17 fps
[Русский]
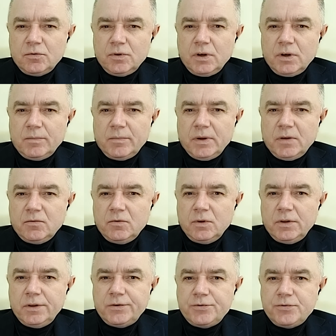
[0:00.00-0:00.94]
на
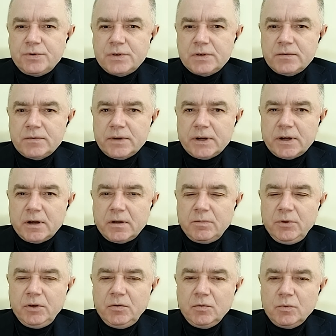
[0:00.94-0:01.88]
боевое дежурство как
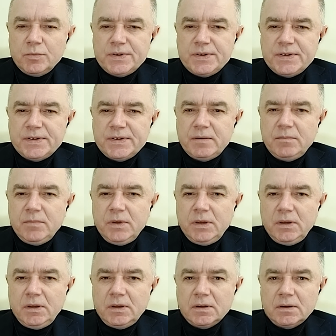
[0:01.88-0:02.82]
минимум
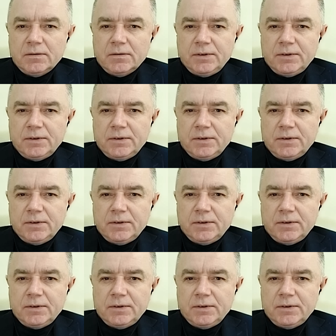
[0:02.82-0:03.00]
семи э,